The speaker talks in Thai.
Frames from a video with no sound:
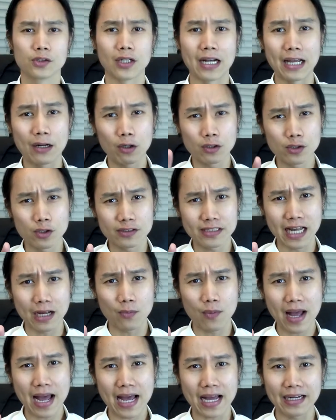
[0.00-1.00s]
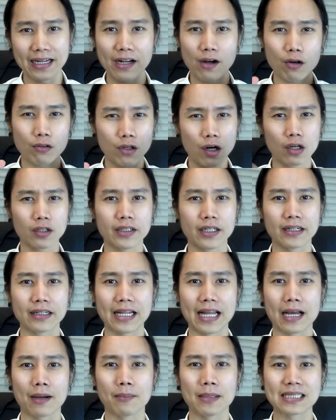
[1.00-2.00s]
ส่วนหลายคนสงสัยว่าในห้องห้องหนึ่ง
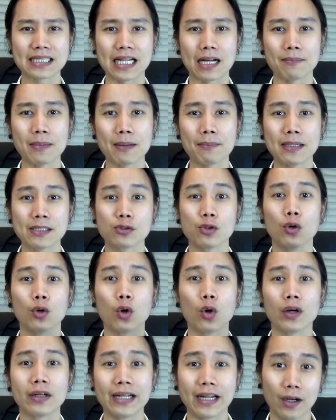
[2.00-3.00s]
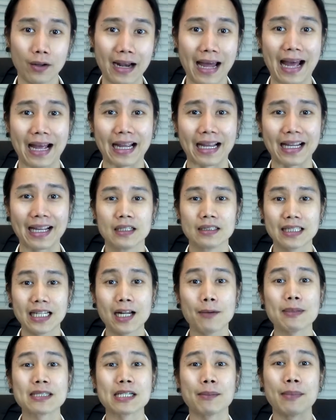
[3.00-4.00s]
เนี่ยมันสามารถบรรจุคนได้เท่าไหร่ถ้า
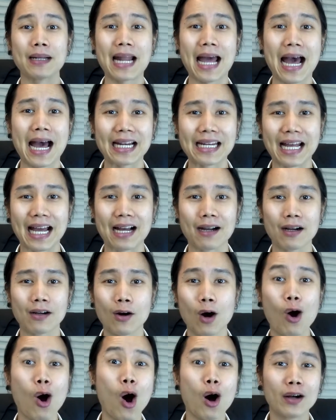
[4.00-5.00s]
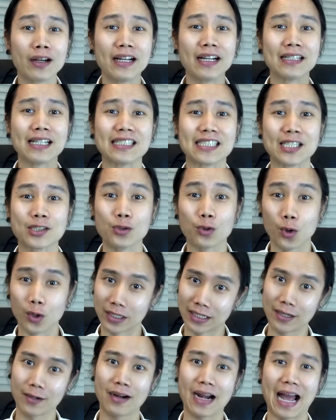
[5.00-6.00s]
เราไปสัมมนาเนี่ยห้องห้องหนึ่งเนี่ยจะจุคน
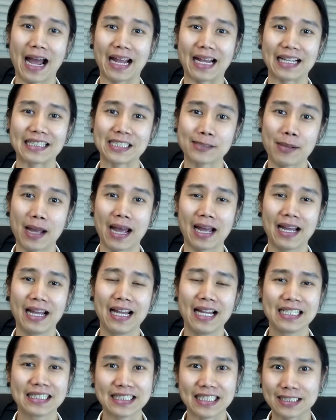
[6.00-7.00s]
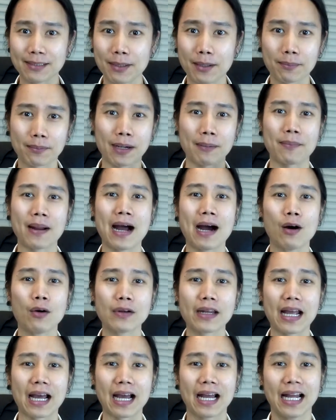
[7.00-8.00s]
เท่าไหร่ใช่ไหมแต่สำหรับคลับเฮาส์
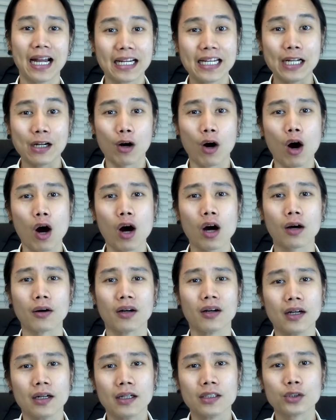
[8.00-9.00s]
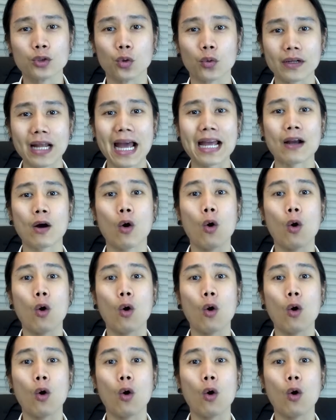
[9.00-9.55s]
เนี่ยหนึ่งห้องจุได้